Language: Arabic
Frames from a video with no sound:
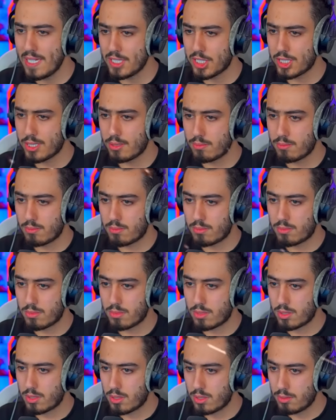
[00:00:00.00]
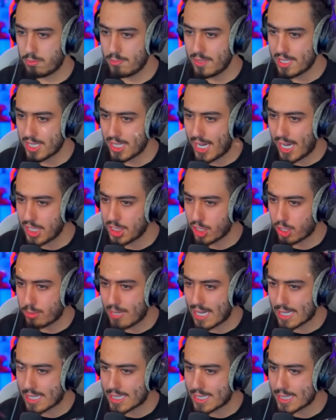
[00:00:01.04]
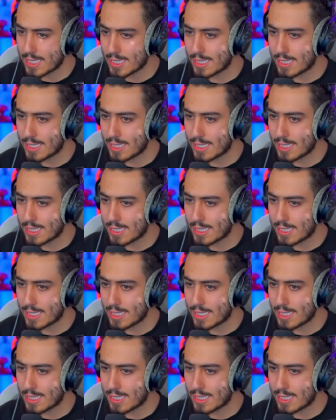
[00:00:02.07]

بيجي سلاح تشيكو باجا